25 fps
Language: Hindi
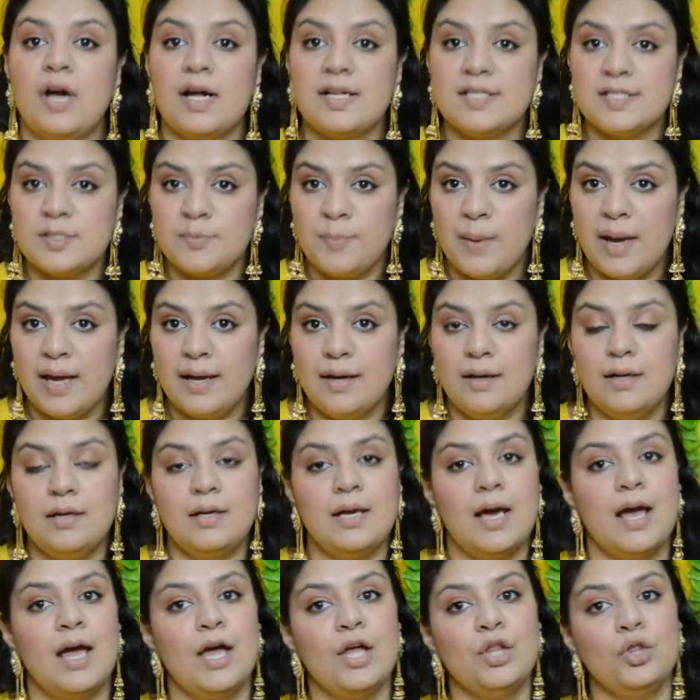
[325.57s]

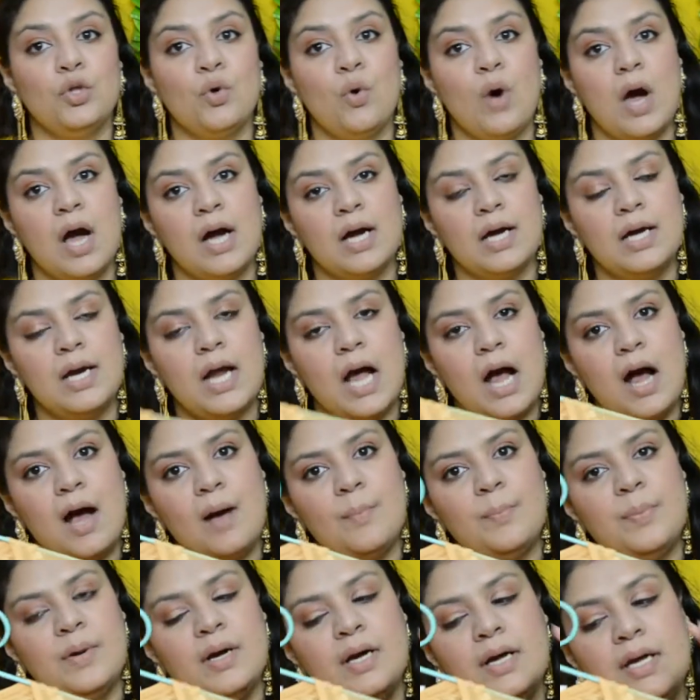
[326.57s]
ट्रांसपेरेंट है तो अगर
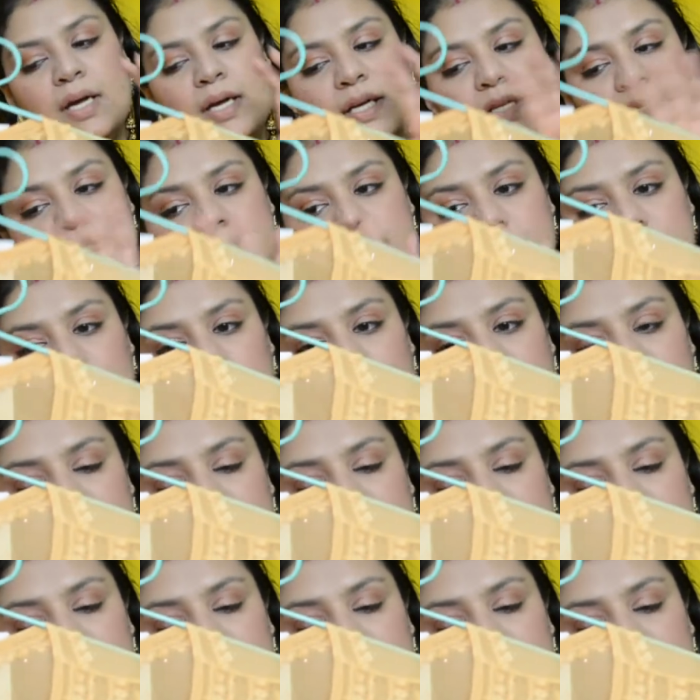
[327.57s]
आप इस